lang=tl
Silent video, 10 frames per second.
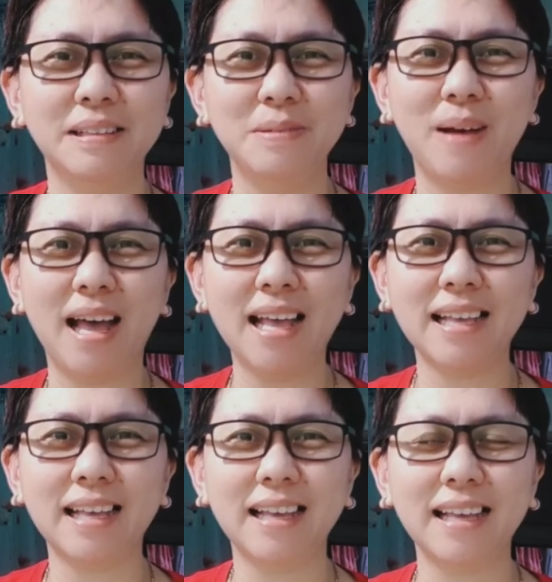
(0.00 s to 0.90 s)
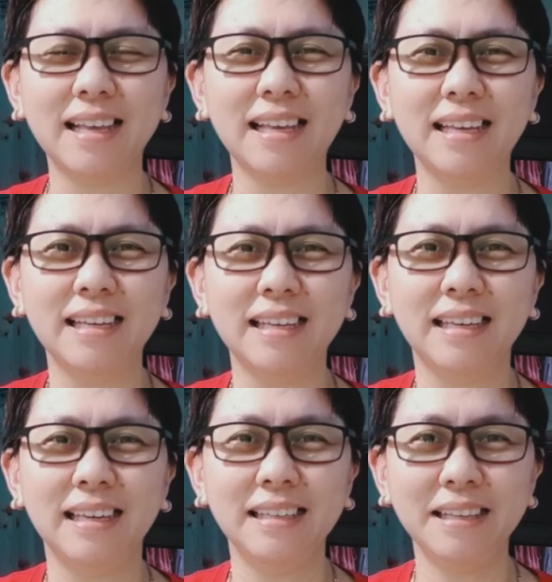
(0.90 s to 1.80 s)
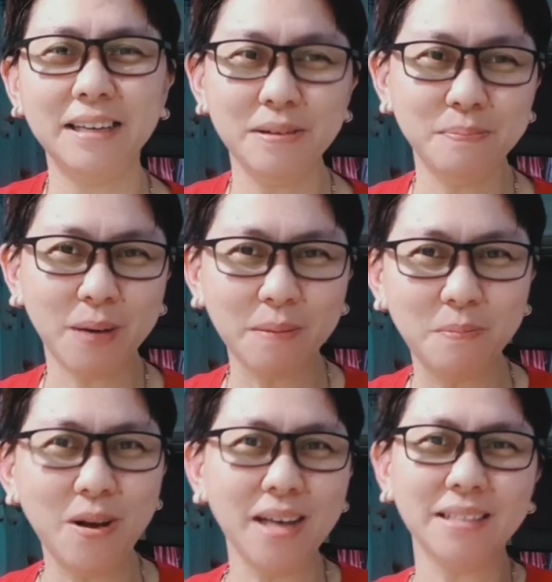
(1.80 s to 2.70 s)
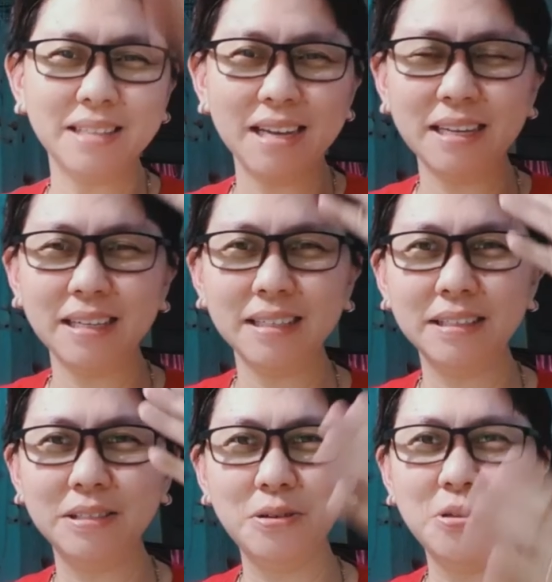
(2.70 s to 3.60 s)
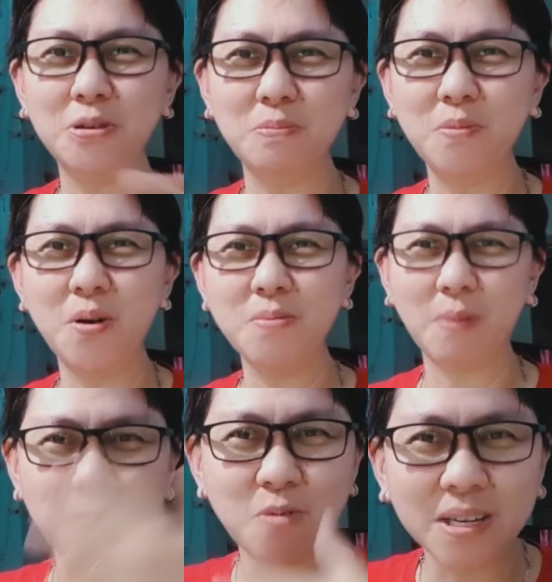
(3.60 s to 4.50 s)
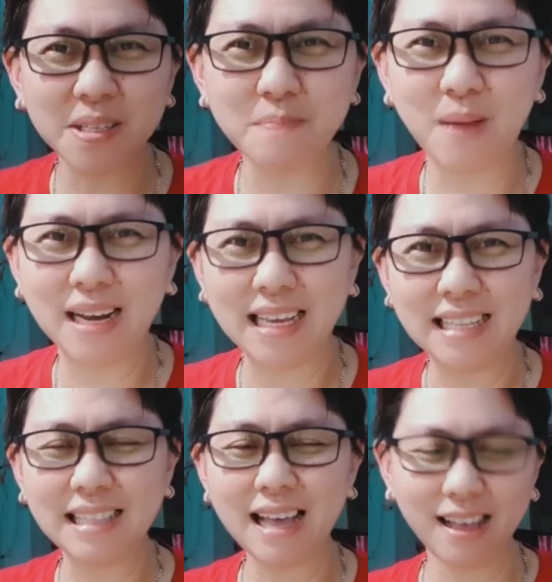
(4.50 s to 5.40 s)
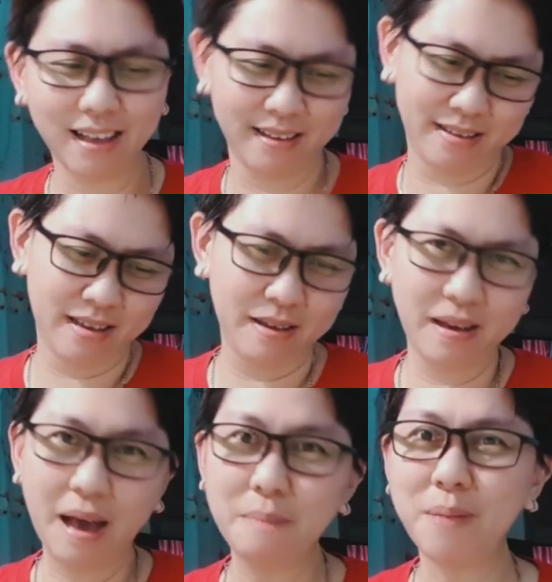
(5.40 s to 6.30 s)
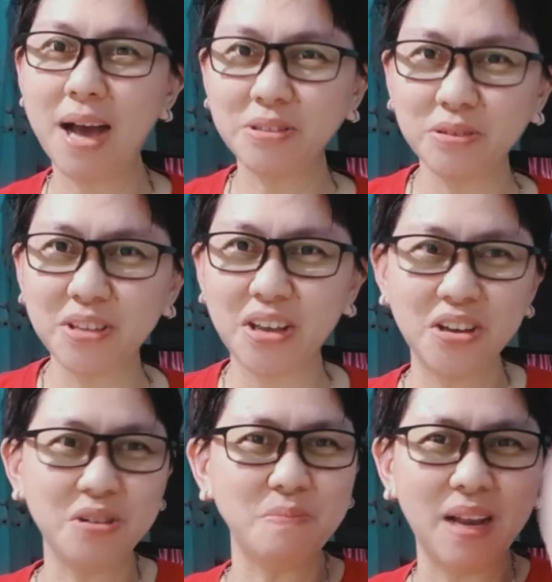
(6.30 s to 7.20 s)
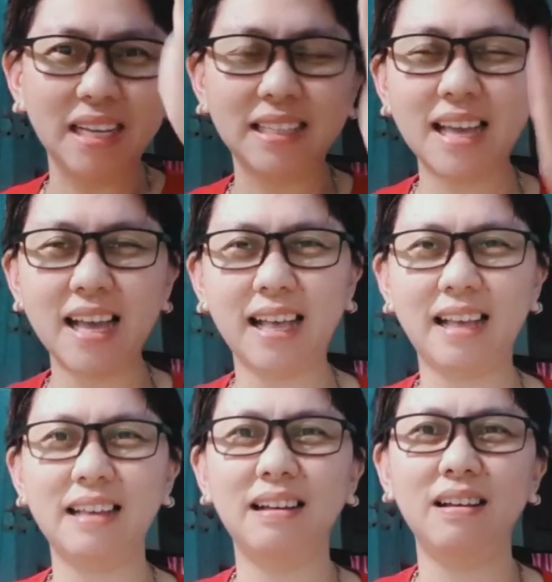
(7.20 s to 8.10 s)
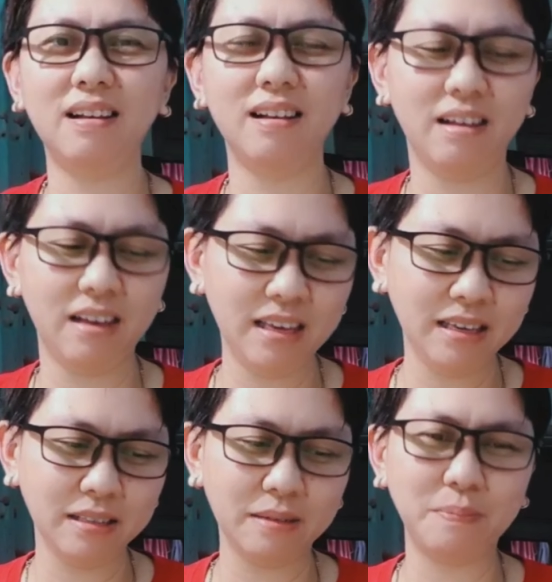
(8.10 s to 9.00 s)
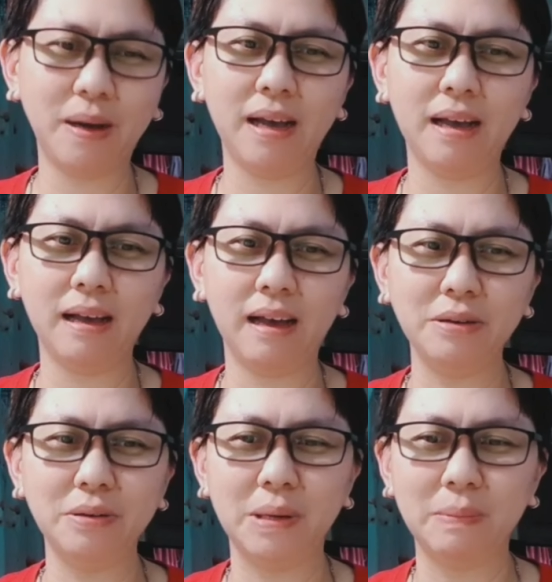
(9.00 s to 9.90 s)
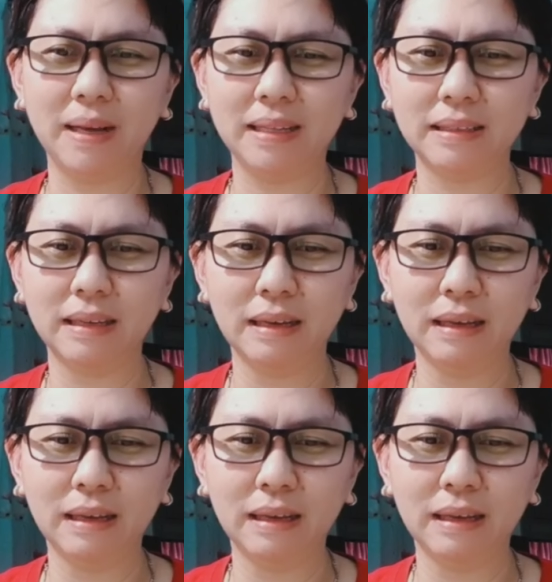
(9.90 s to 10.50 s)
'Di ba? Hindi yung pagbukas ng YouTube mo, pagbukas ng balita, ang pasok sa iyo ng balita, ay, napaka ano naman.